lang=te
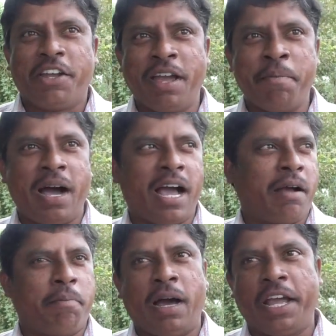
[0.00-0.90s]
ఇవే మా
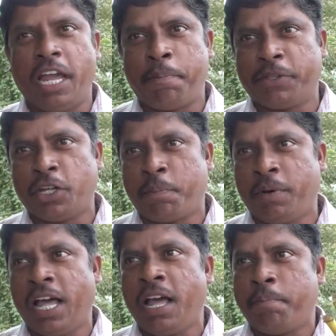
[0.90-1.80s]
మా ఏపీ
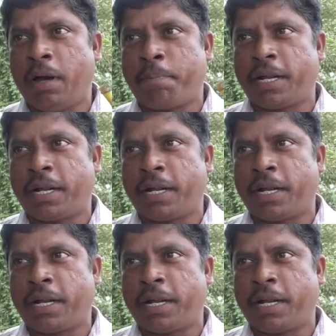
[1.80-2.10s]
తరఫున మా